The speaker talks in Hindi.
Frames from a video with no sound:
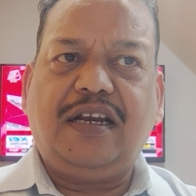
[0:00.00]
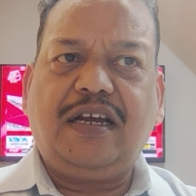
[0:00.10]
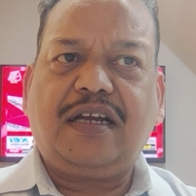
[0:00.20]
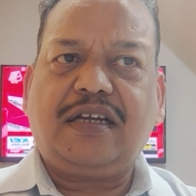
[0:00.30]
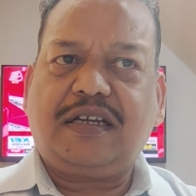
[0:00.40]

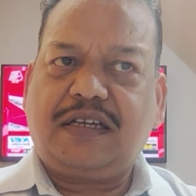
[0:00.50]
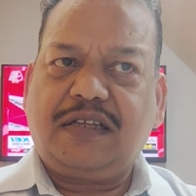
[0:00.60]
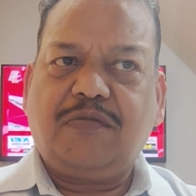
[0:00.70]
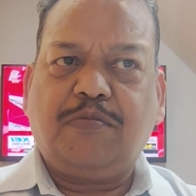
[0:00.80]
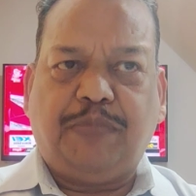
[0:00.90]
अलग
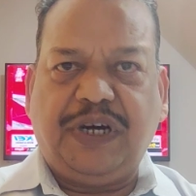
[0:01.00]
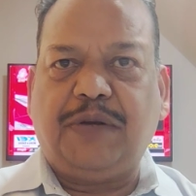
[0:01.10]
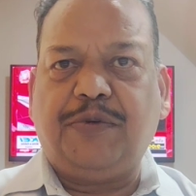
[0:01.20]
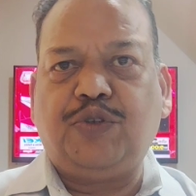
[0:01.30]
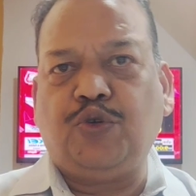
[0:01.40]

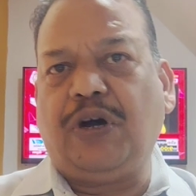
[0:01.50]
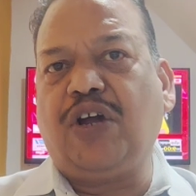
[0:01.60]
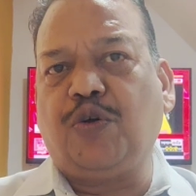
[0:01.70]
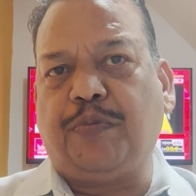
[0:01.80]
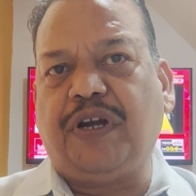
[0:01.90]
पर्व
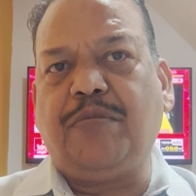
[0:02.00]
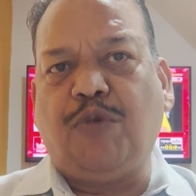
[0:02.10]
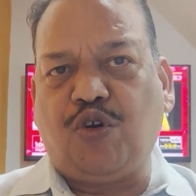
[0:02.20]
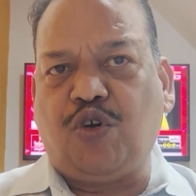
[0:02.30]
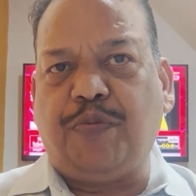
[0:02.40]
त्योहारों पर
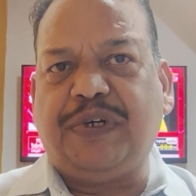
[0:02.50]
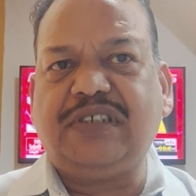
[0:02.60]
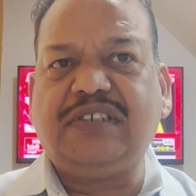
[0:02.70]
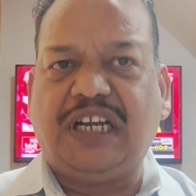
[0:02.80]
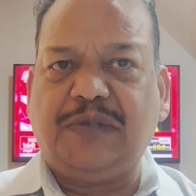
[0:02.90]
मौकों पर
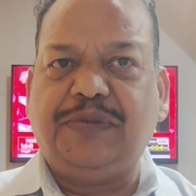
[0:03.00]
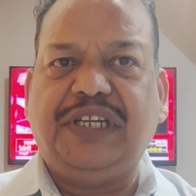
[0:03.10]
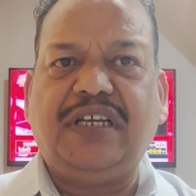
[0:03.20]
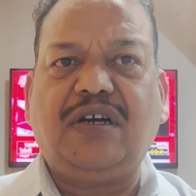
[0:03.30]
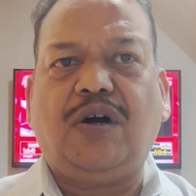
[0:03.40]

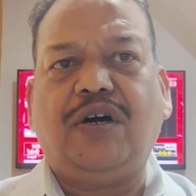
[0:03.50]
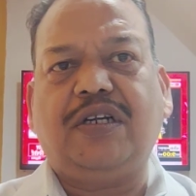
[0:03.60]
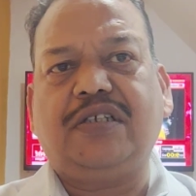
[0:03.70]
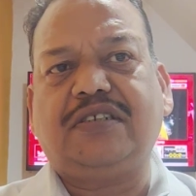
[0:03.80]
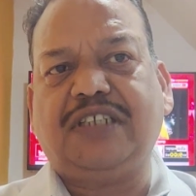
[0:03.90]
सार्वजनिक
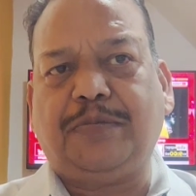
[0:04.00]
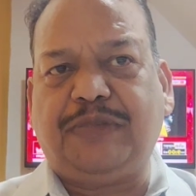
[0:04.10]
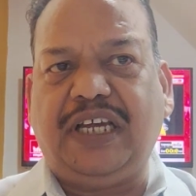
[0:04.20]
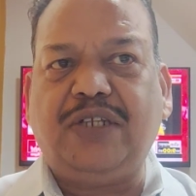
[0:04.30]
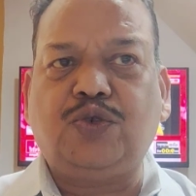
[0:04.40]
और
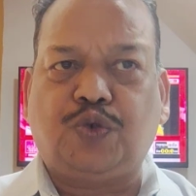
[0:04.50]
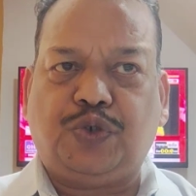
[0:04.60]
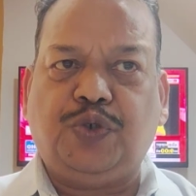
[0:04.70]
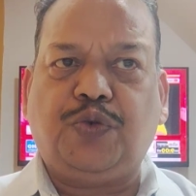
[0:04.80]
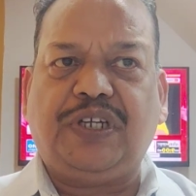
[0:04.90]
साप्ताहिक
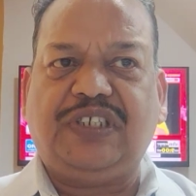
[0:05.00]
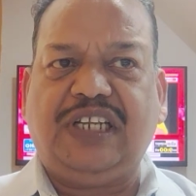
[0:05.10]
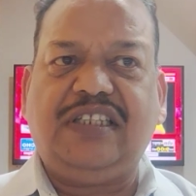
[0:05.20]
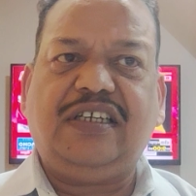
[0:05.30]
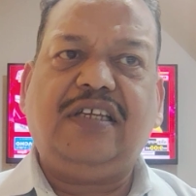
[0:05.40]
छुट्टियों के
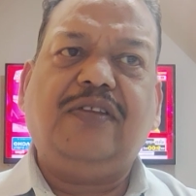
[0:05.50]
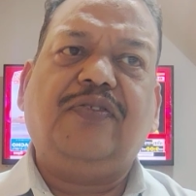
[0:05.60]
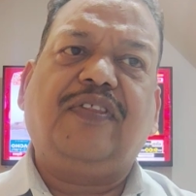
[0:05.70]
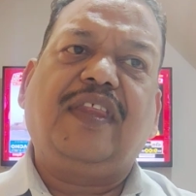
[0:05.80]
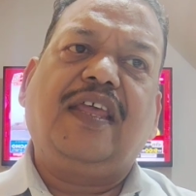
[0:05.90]
चलते
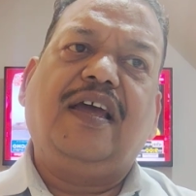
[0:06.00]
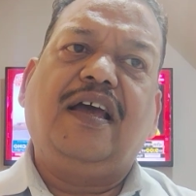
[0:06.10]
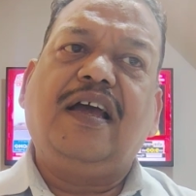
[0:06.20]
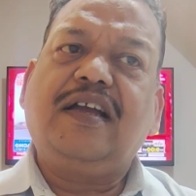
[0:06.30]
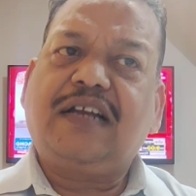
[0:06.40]

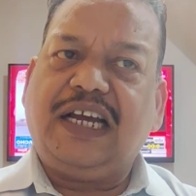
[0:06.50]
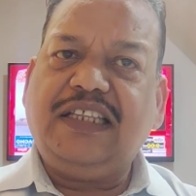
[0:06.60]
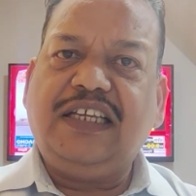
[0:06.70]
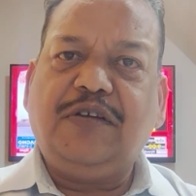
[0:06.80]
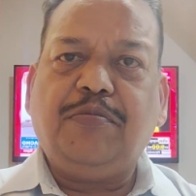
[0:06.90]

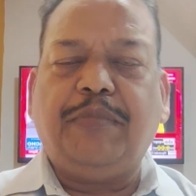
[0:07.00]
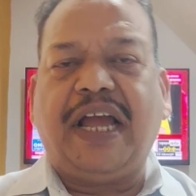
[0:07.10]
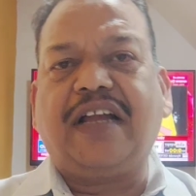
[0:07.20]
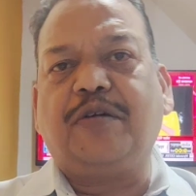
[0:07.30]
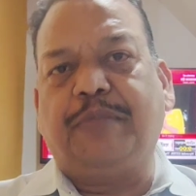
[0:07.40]
कई दिन
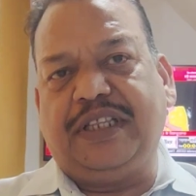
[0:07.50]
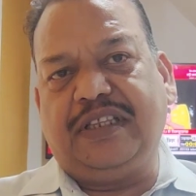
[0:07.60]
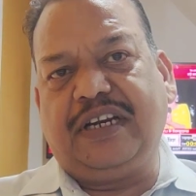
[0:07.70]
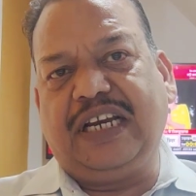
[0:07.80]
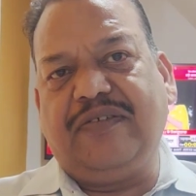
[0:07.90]
बैंक
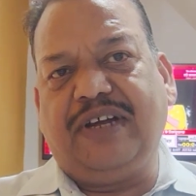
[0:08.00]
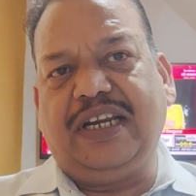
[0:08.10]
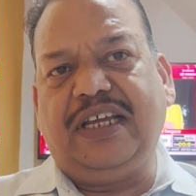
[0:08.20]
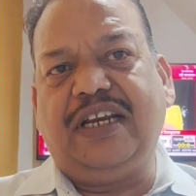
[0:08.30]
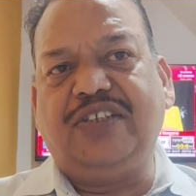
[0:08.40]
बंद रहने
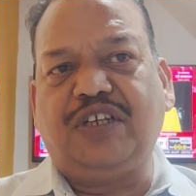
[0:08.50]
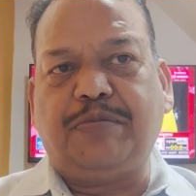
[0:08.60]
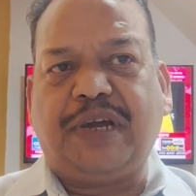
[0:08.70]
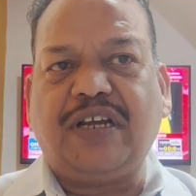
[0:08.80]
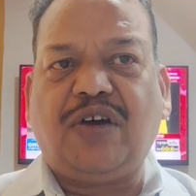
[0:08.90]
वाले हैं
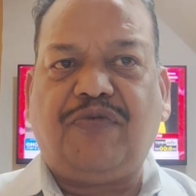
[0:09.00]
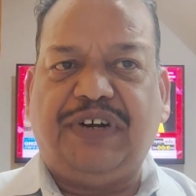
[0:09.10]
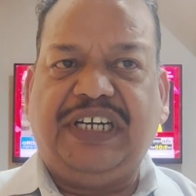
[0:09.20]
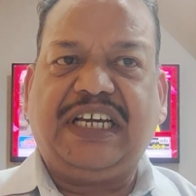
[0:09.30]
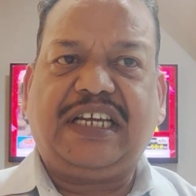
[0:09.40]
रिजर्व बैंक ऑफ
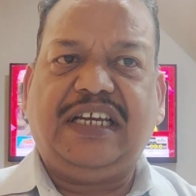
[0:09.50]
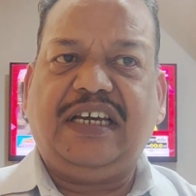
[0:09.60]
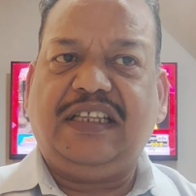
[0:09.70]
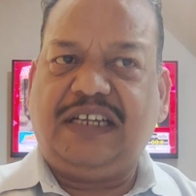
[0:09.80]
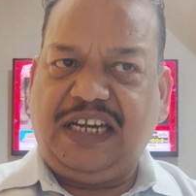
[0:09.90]
इंडिया की
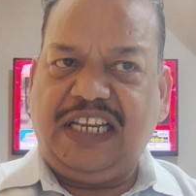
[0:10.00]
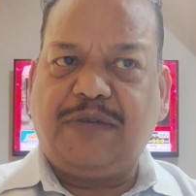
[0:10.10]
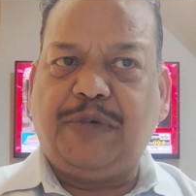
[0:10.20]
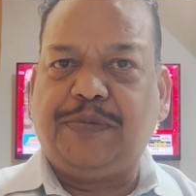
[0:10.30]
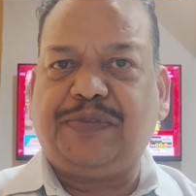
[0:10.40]

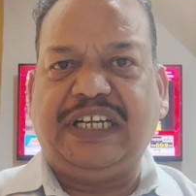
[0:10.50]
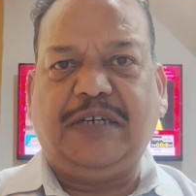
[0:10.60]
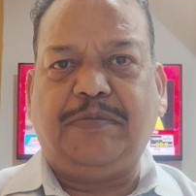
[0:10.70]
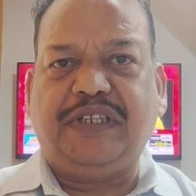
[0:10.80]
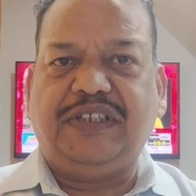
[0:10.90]
आधिकारिक
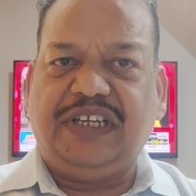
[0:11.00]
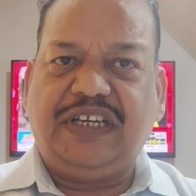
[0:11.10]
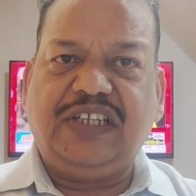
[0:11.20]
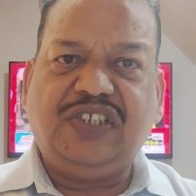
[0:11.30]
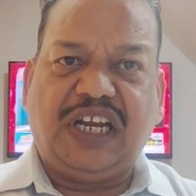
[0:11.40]
वेबसाइट पर दी
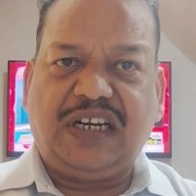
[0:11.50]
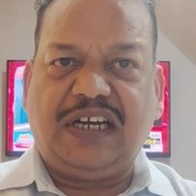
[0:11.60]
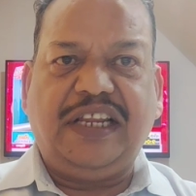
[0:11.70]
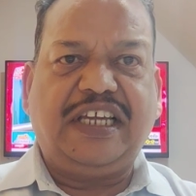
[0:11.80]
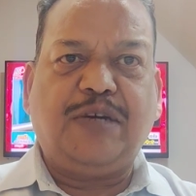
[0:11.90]
गई
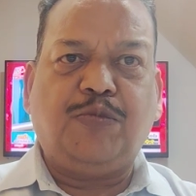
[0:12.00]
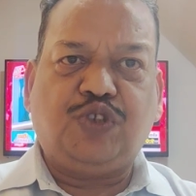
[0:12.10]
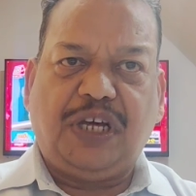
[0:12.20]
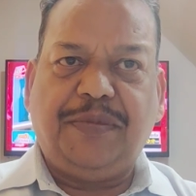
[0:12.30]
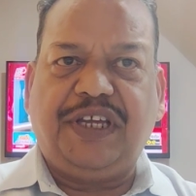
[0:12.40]
जानकारी के
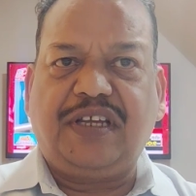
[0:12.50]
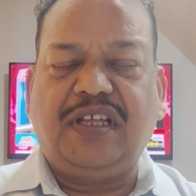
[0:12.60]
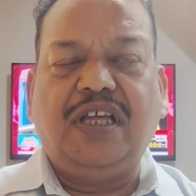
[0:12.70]
मुताबिक